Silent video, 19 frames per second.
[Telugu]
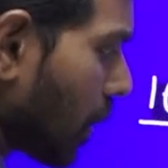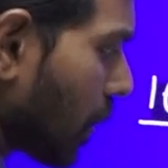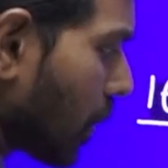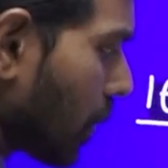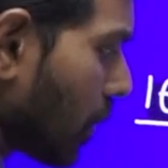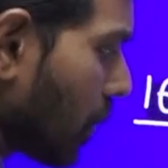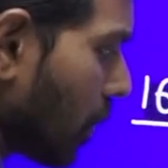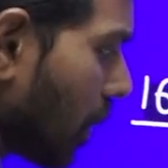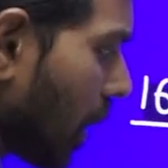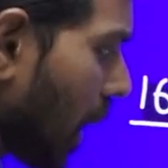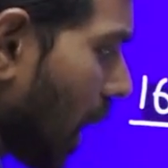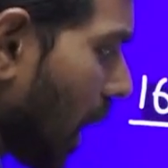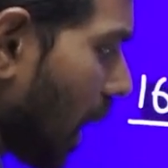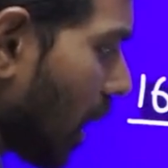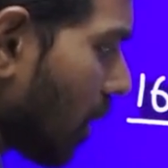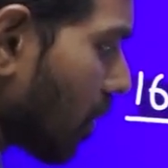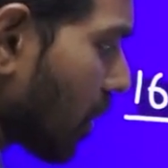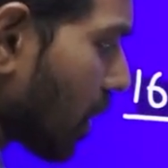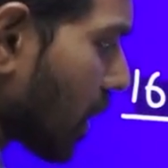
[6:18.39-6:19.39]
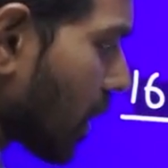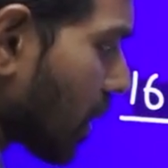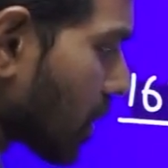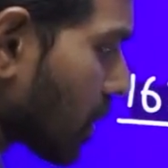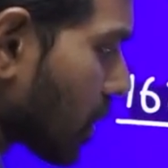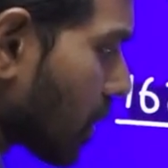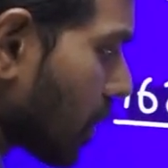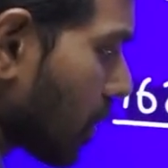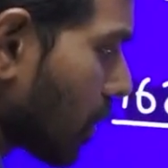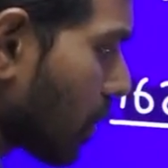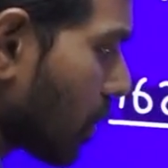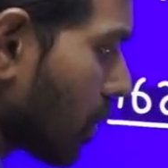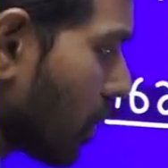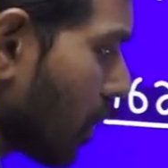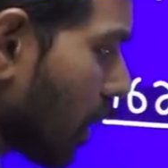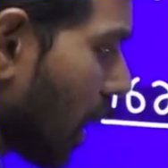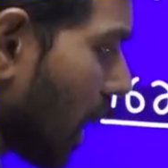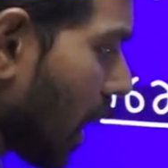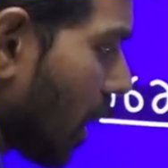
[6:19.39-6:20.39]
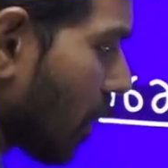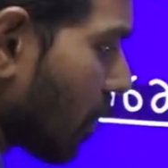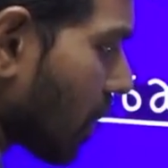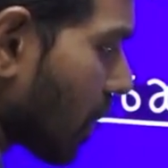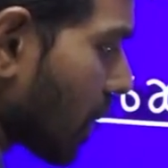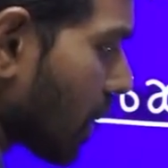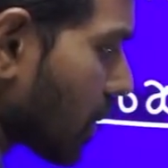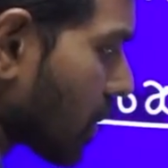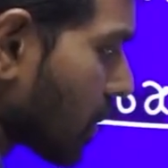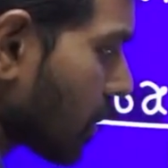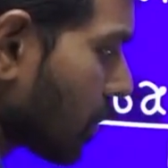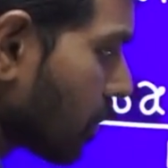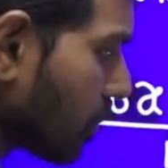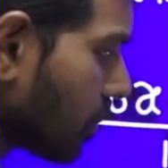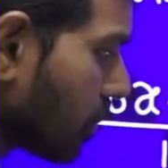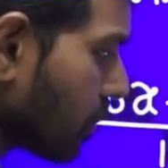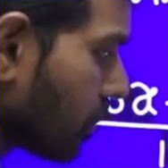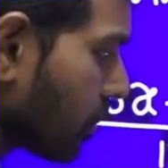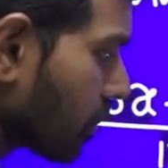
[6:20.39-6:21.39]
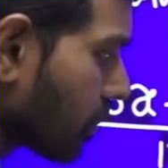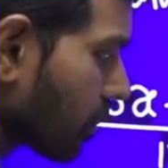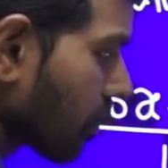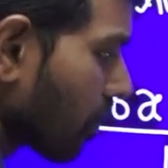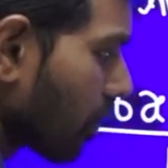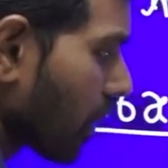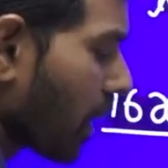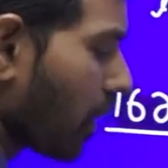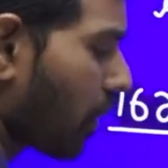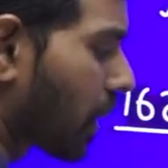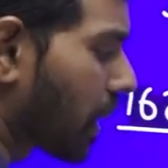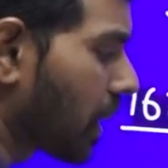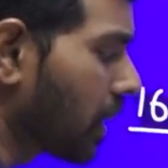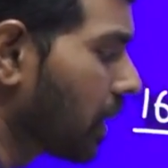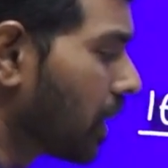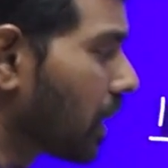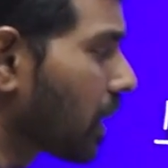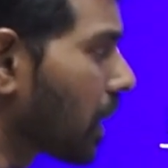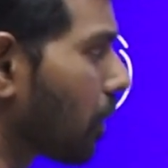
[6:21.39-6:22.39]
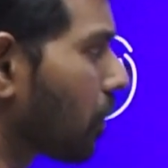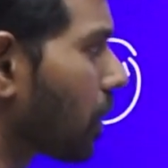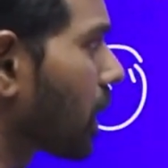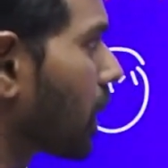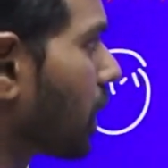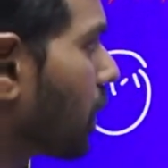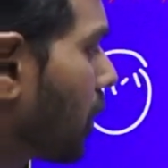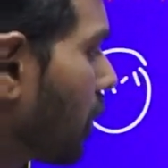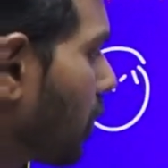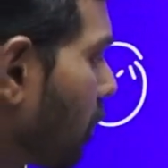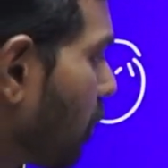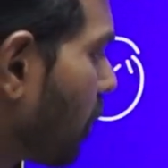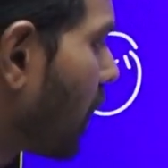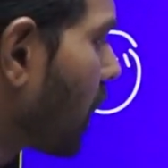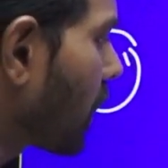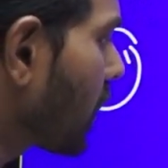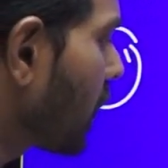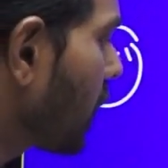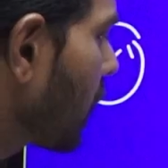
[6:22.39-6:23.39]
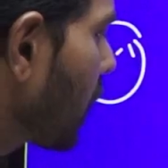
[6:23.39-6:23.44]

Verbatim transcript: న్యూ యావరేజ్ న్యూ యావరేజ్ ఓకేనా కాబట్టి ఫార్టీ